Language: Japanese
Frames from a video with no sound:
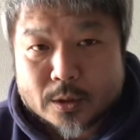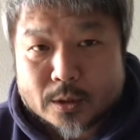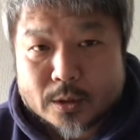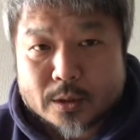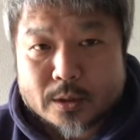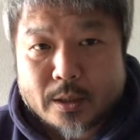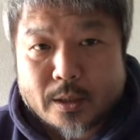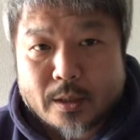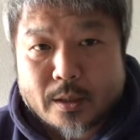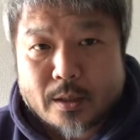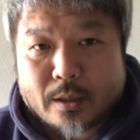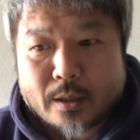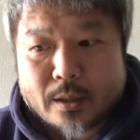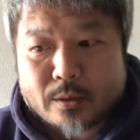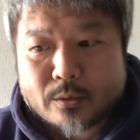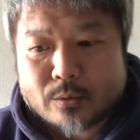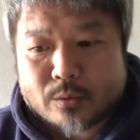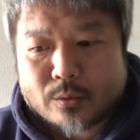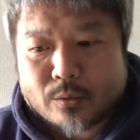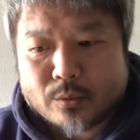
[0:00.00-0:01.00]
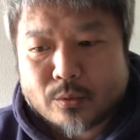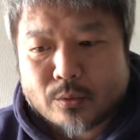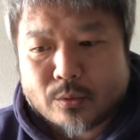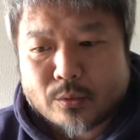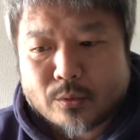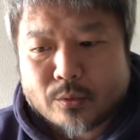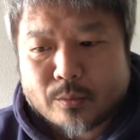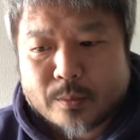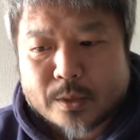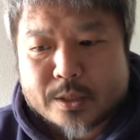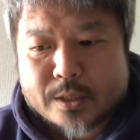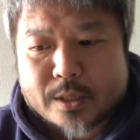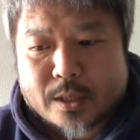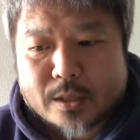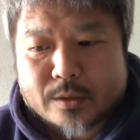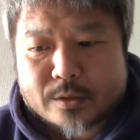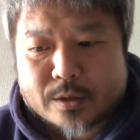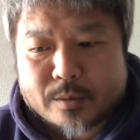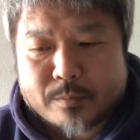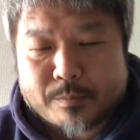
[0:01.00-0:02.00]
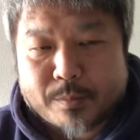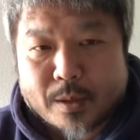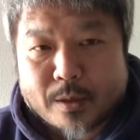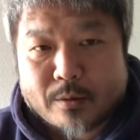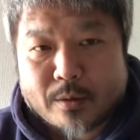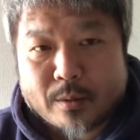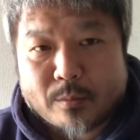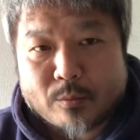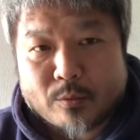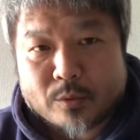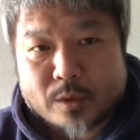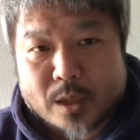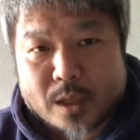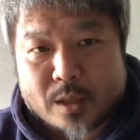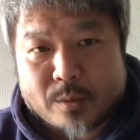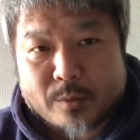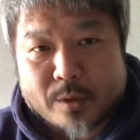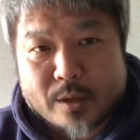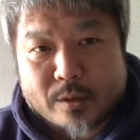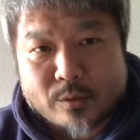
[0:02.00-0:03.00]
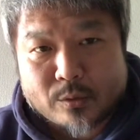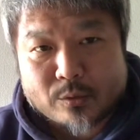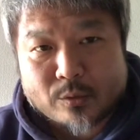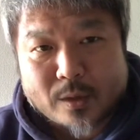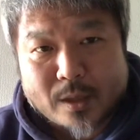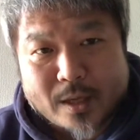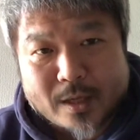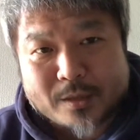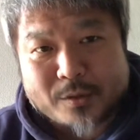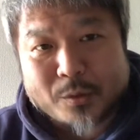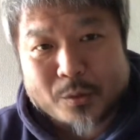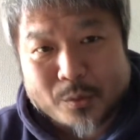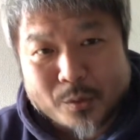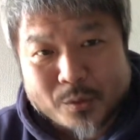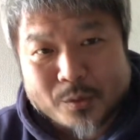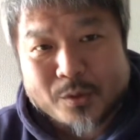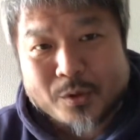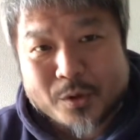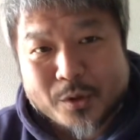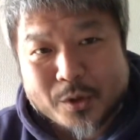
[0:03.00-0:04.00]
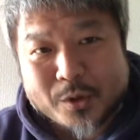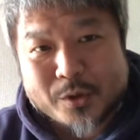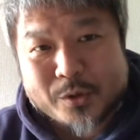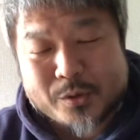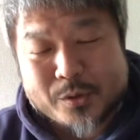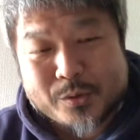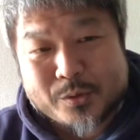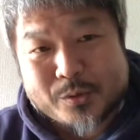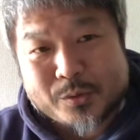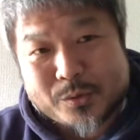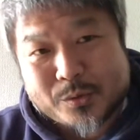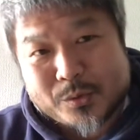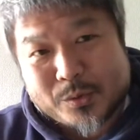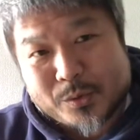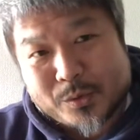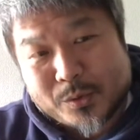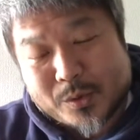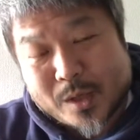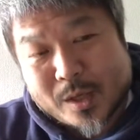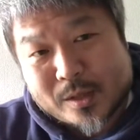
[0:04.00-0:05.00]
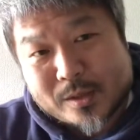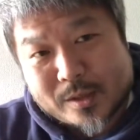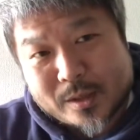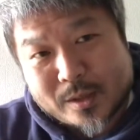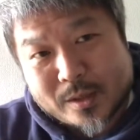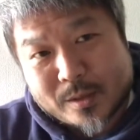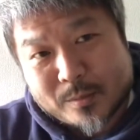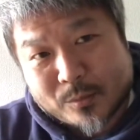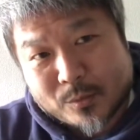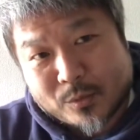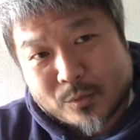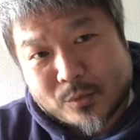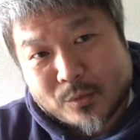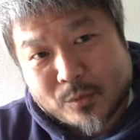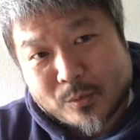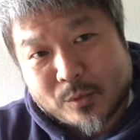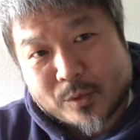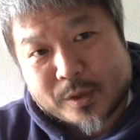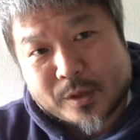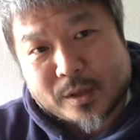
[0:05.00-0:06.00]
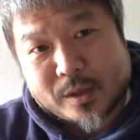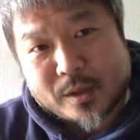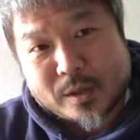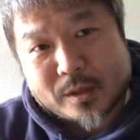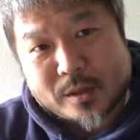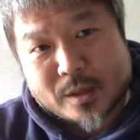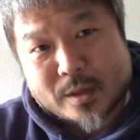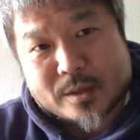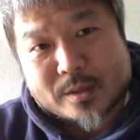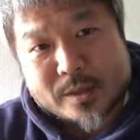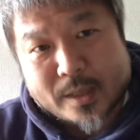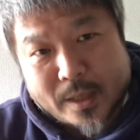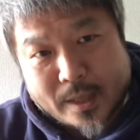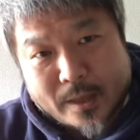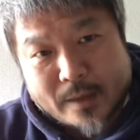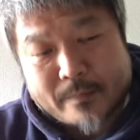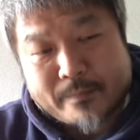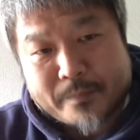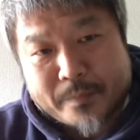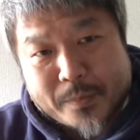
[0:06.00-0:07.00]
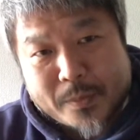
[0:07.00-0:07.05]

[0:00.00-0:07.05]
で、えっとまあ、4月いっぱいはもう何もやることないという学生も多いですね。